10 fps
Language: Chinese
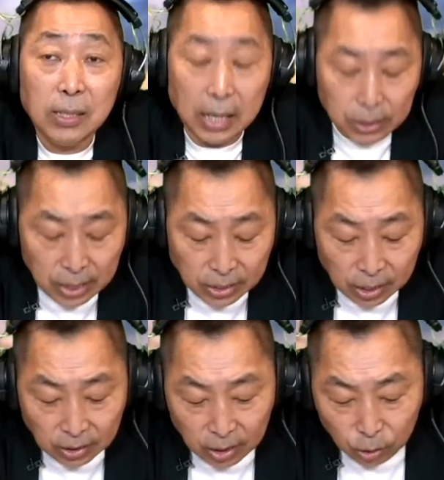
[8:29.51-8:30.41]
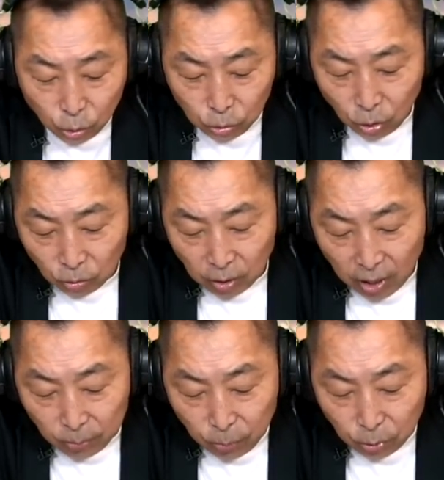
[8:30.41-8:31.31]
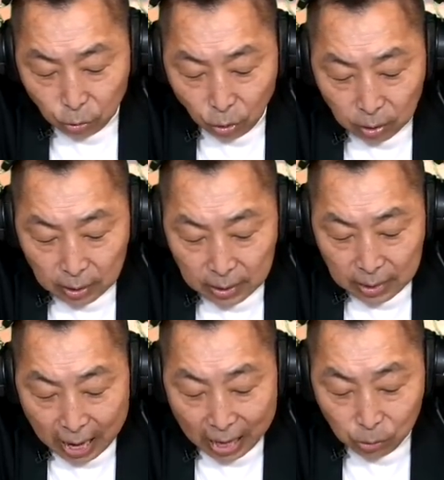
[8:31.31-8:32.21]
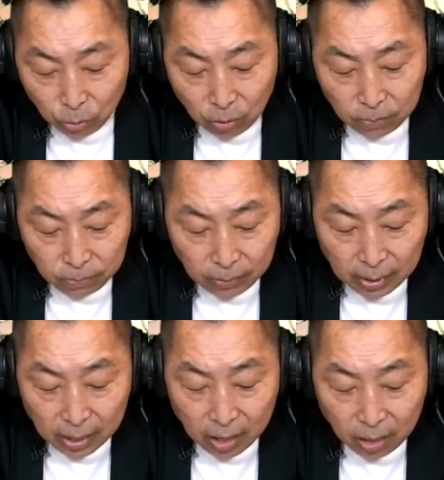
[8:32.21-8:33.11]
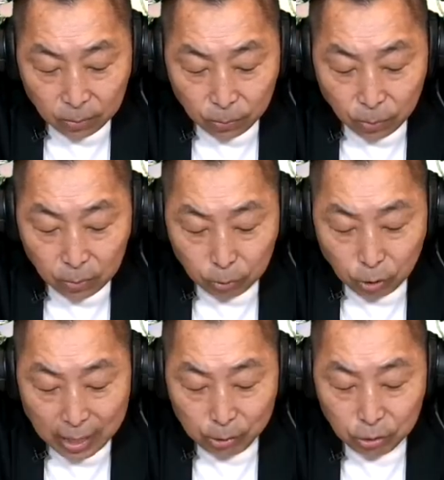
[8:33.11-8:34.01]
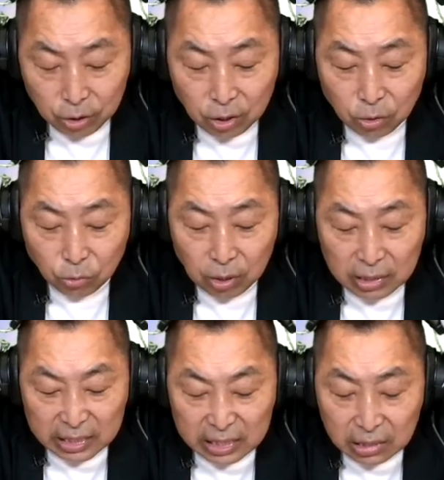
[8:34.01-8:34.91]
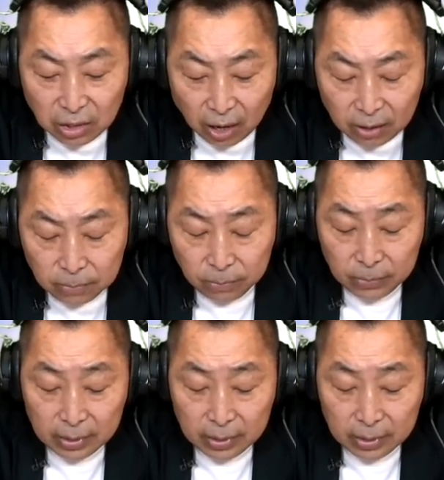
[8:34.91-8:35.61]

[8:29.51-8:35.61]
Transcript: 那现任的总统呢，波索纳罗，那波波索纳罗支持度呢四十二，